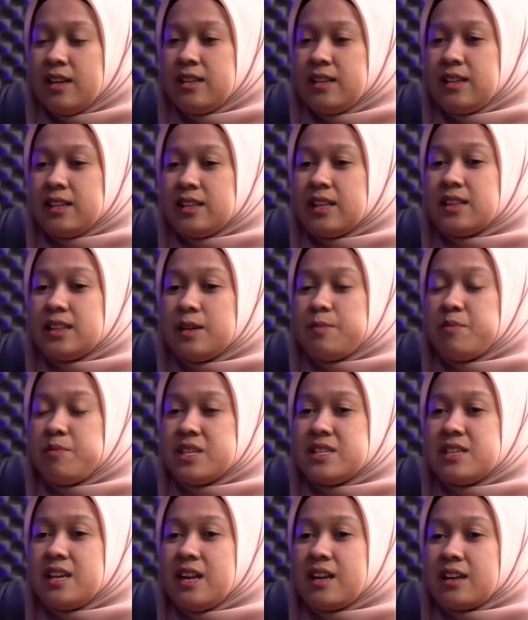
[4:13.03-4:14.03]
ya tetap
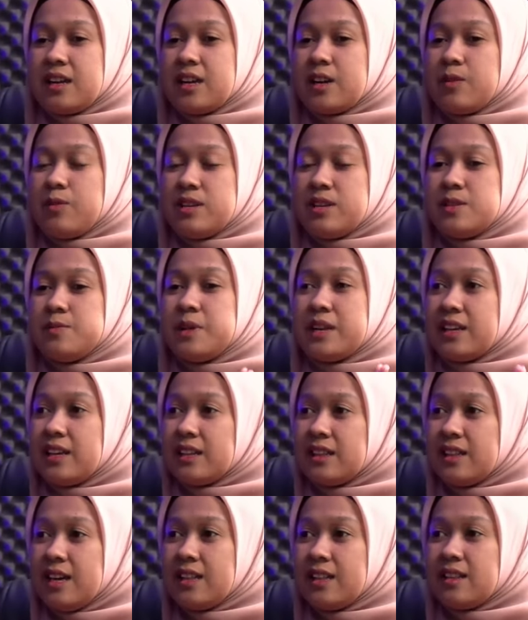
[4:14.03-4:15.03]
menjalankan kewajiban
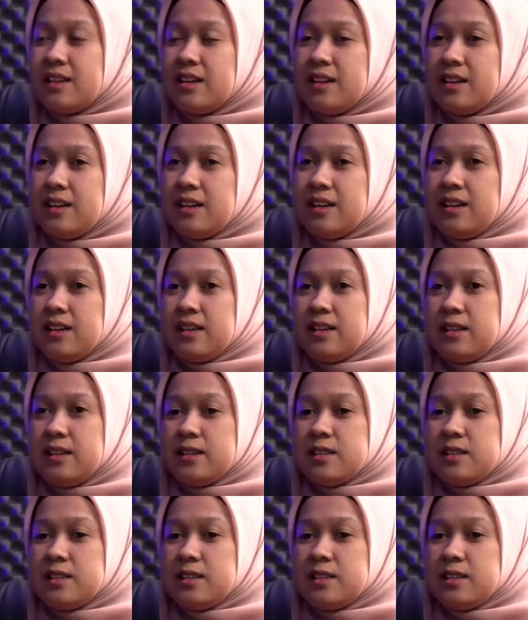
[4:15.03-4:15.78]
kita uh,